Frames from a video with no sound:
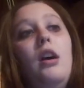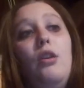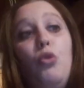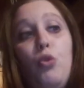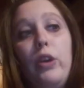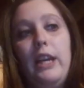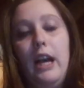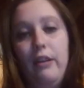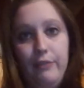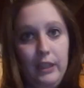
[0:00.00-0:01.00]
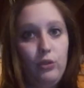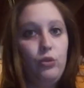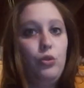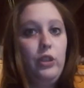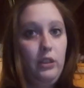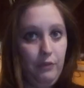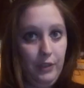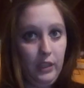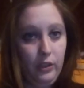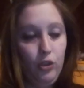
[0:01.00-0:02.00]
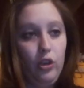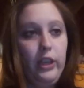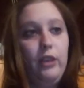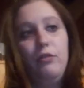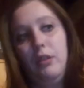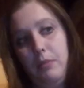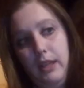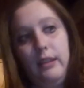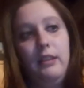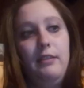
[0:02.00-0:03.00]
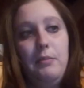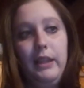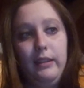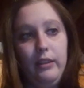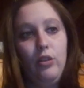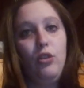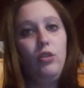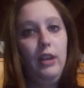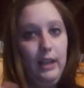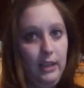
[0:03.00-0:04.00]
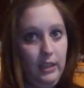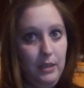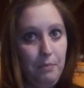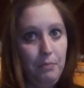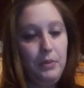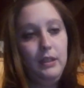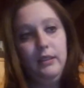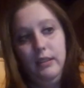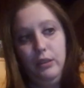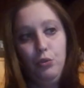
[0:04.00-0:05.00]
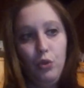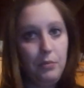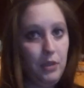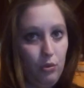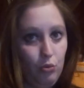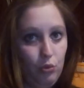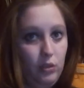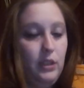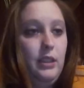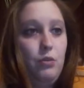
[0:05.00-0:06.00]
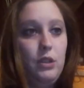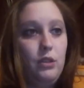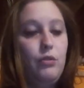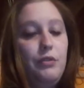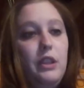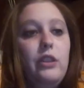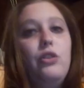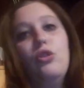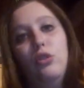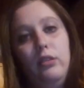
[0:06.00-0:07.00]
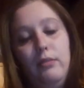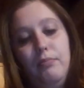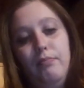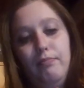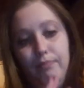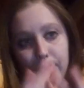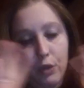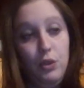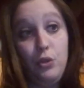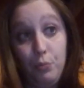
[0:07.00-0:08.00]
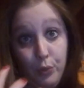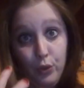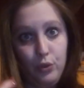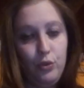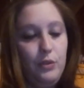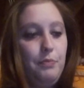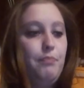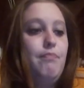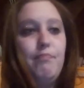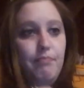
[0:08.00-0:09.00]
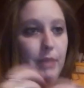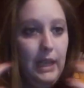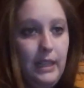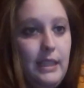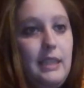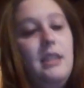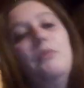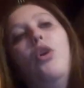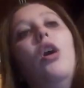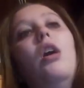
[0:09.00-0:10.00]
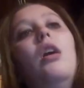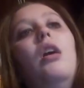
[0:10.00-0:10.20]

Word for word: Lui ha fatto il video che ovviamente vi metterò la clip di due minuti di questo video, mh, mm, di questo posto bellissimo